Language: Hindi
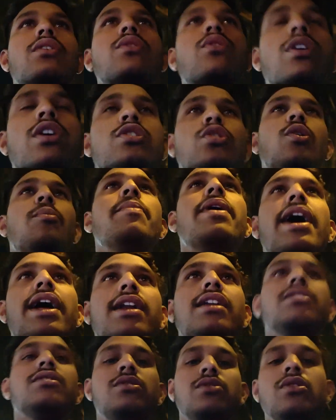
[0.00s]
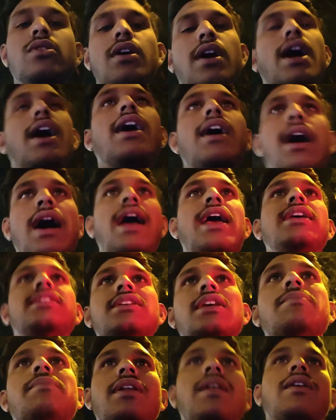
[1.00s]
क्योंकि जो जो
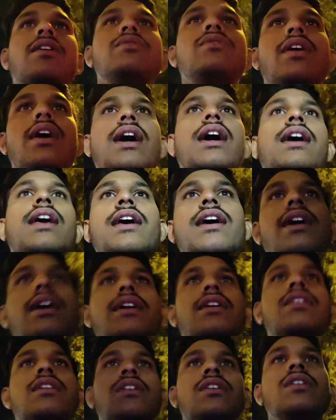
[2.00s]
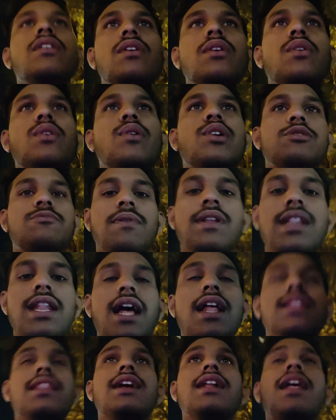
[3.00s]
है मतलब जो आँखें उस पर
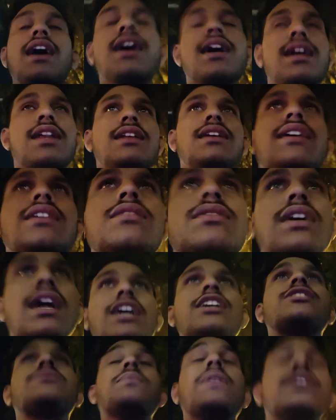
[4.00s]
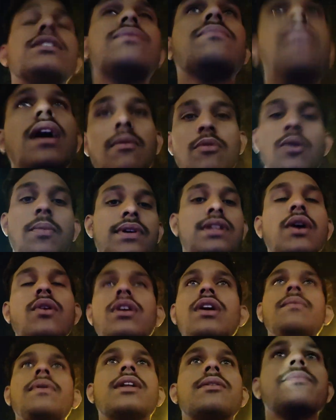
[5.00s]
लाल लाल आगे दी है इसके आसपास मैं आपको
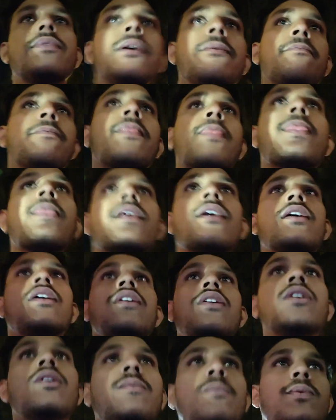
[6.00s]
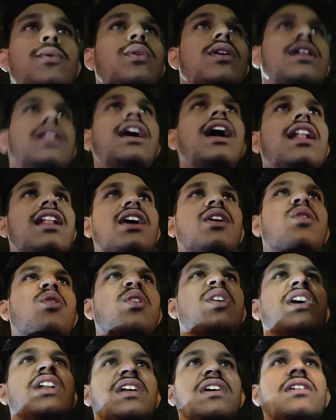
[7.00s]
बताऊँगा बाद में पूरी दाल दाल हो
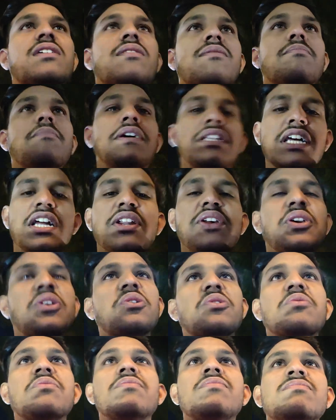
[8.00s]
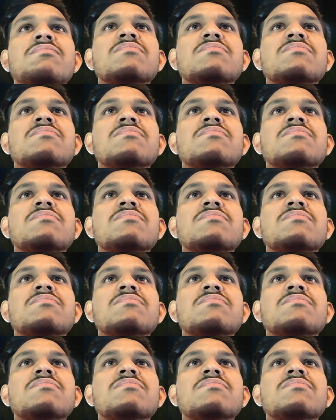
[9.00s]
गई थी पता नहीं क्यों